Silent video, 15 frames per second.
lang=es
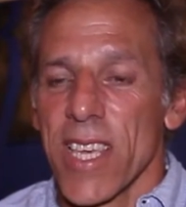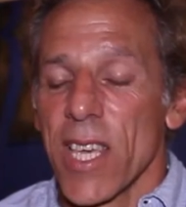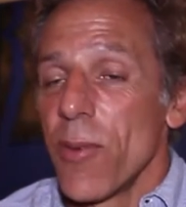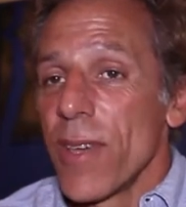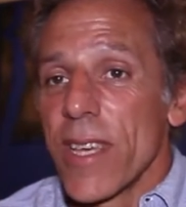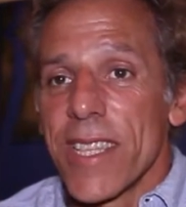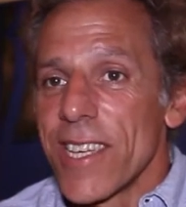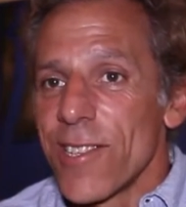
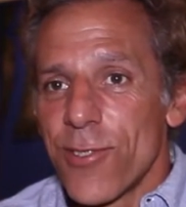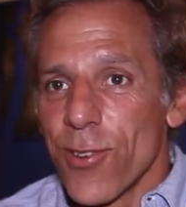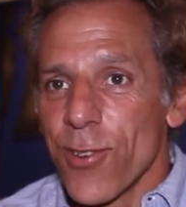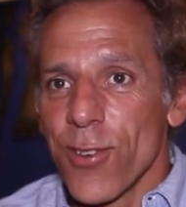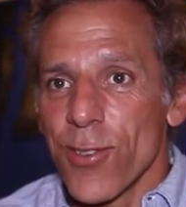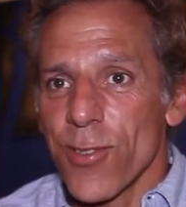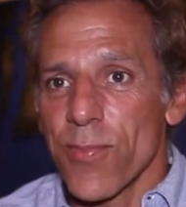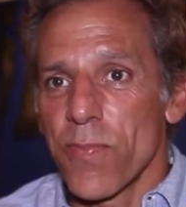y bien
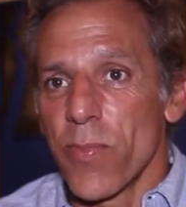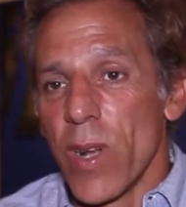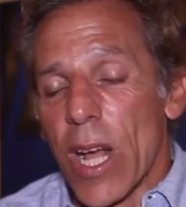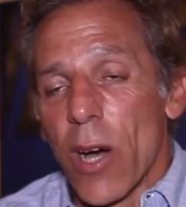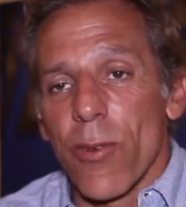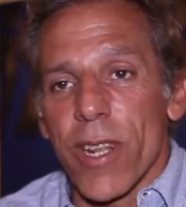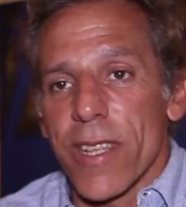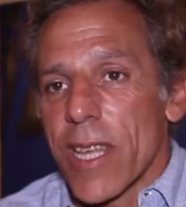hechos,
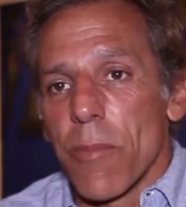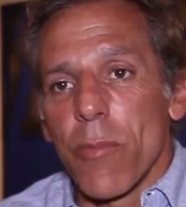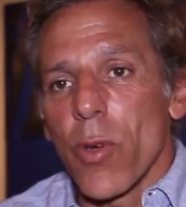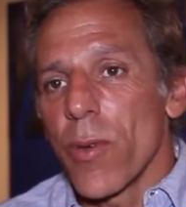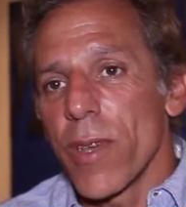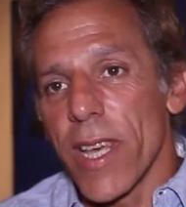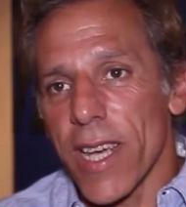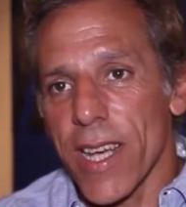la obra está
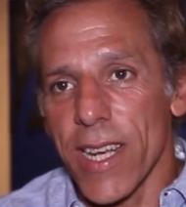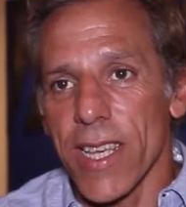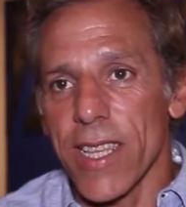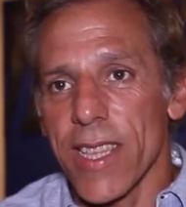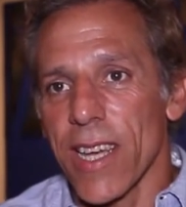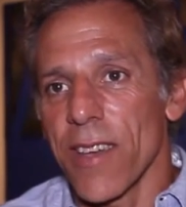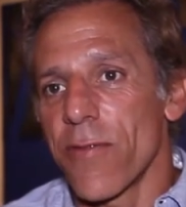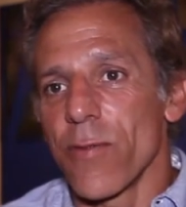muy bien
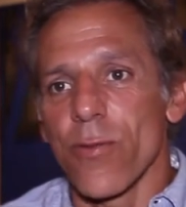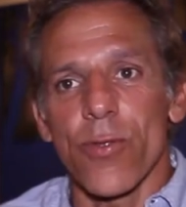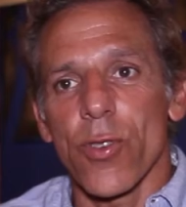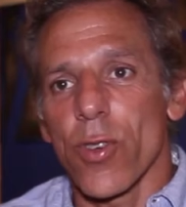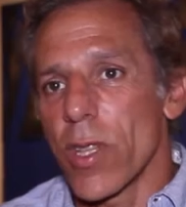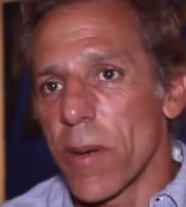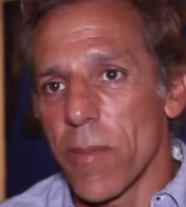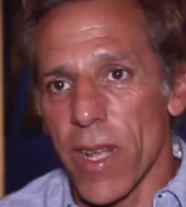escrita y
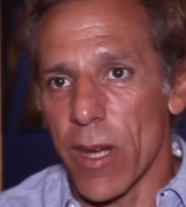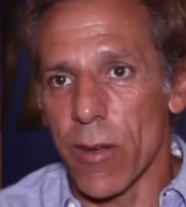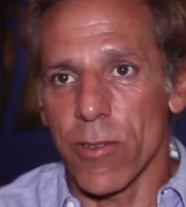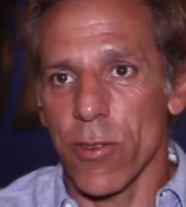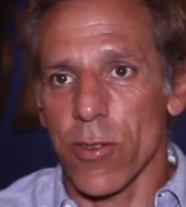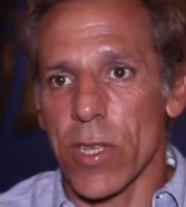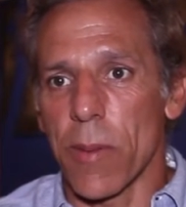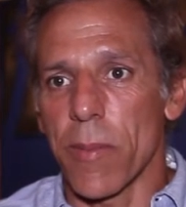funciona
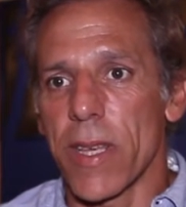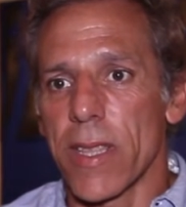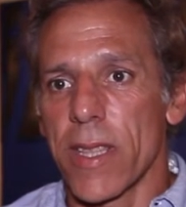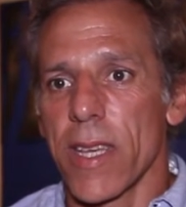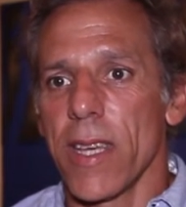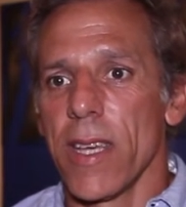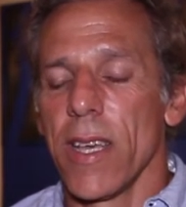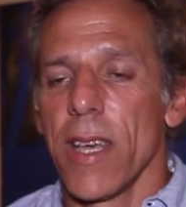
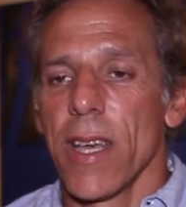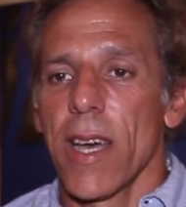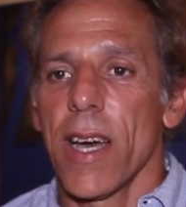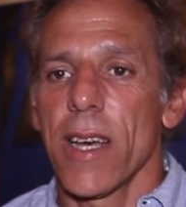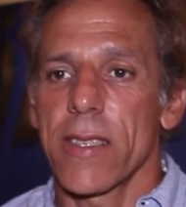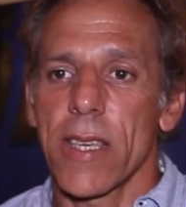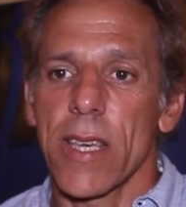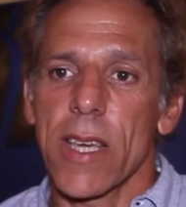maravillosamente,
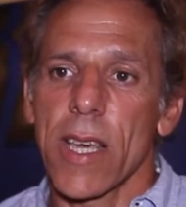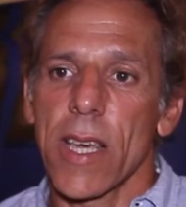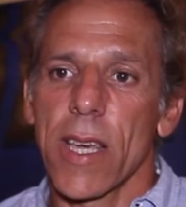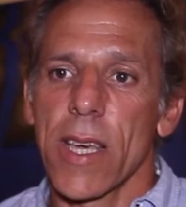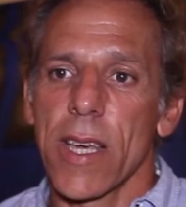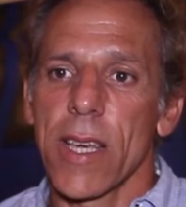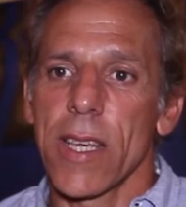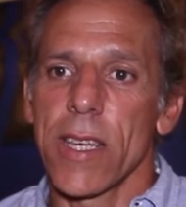así
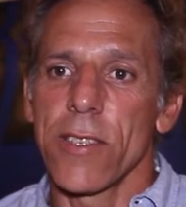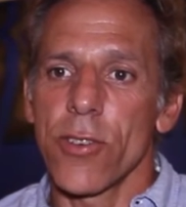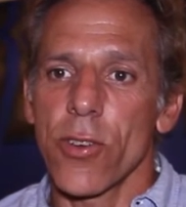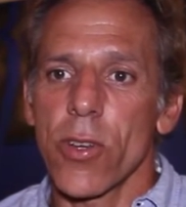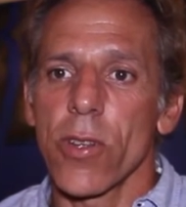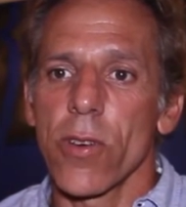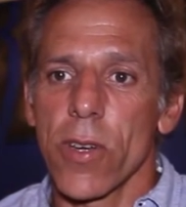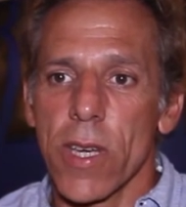que
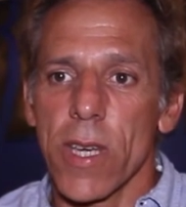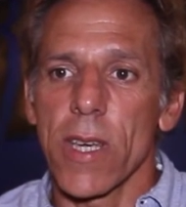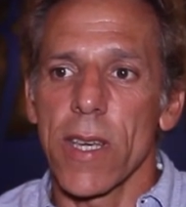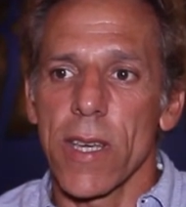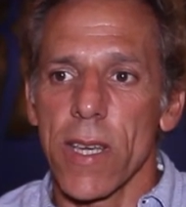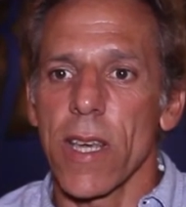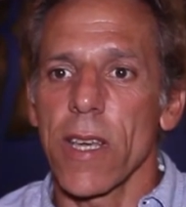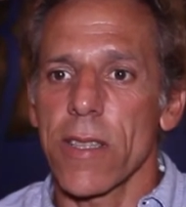yo creo
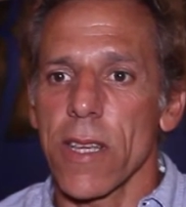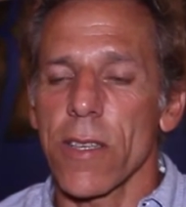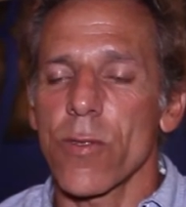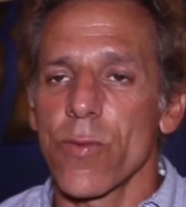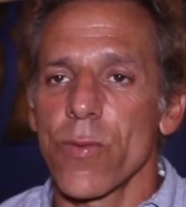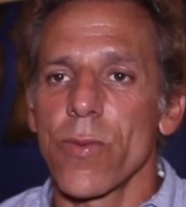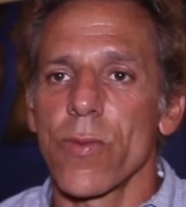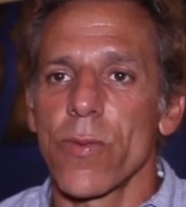que este
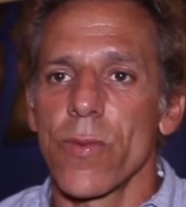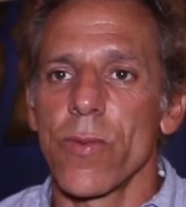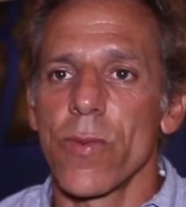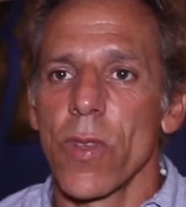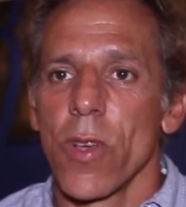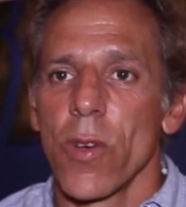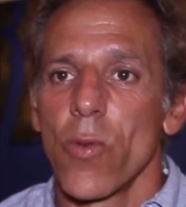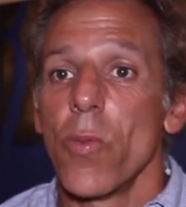es
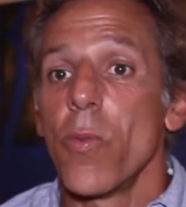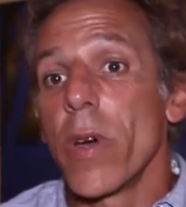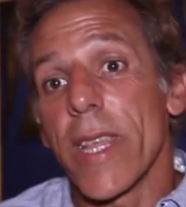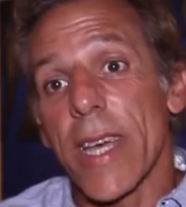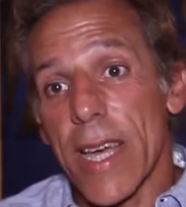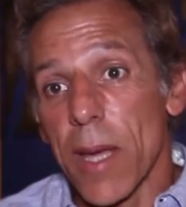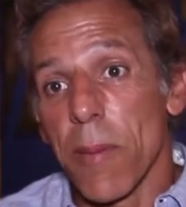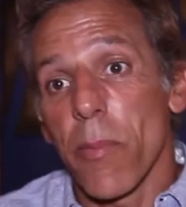un
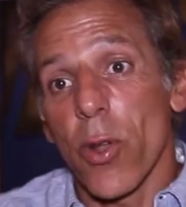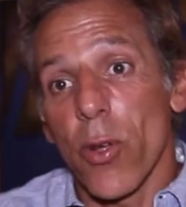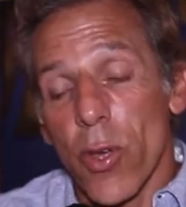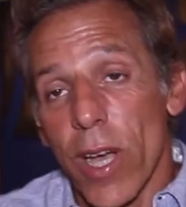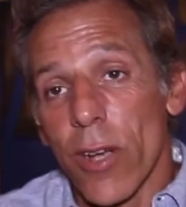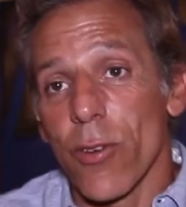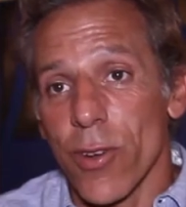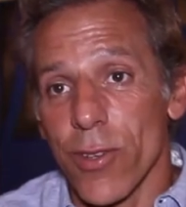buen ejemplo
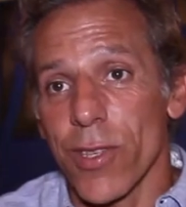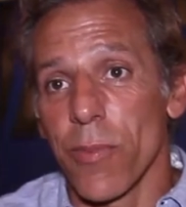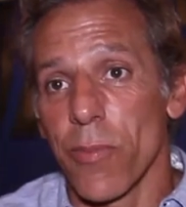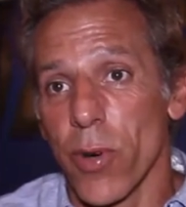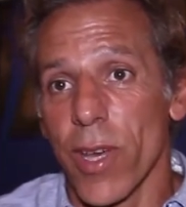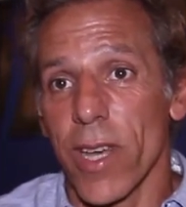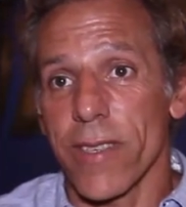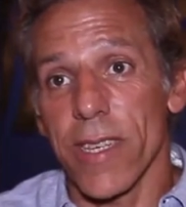de algo que se
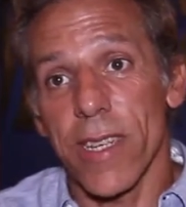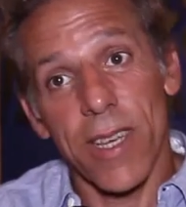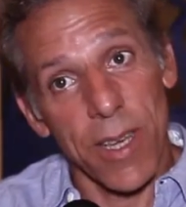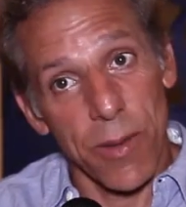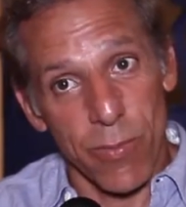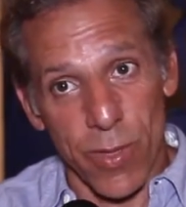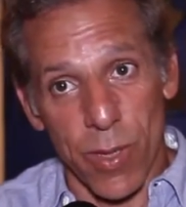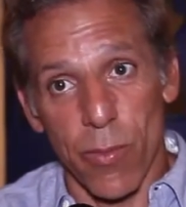puede hacer y
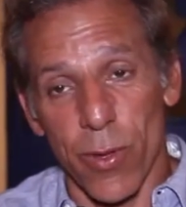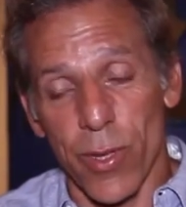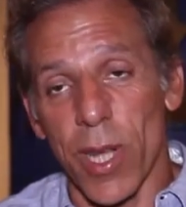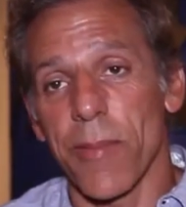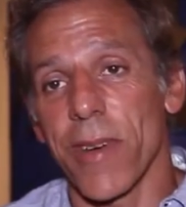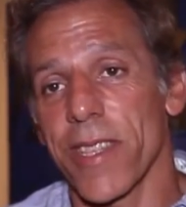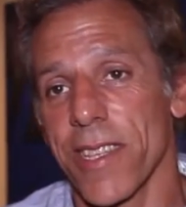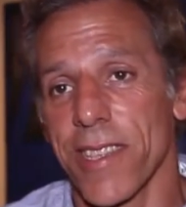que se
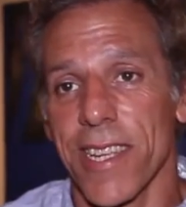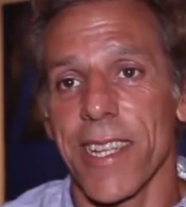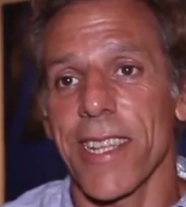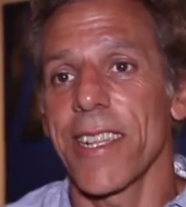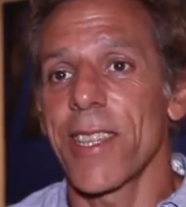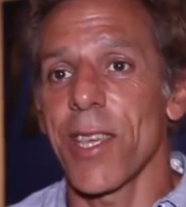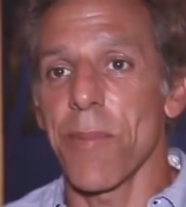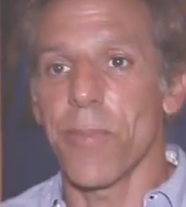podría mantener
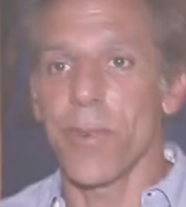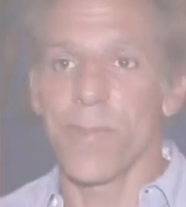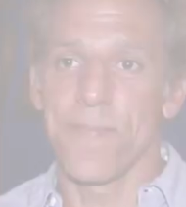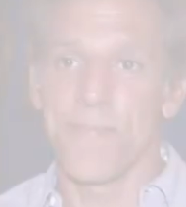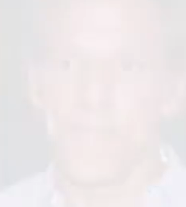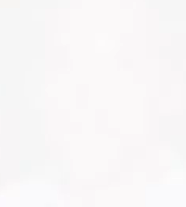en el tiempo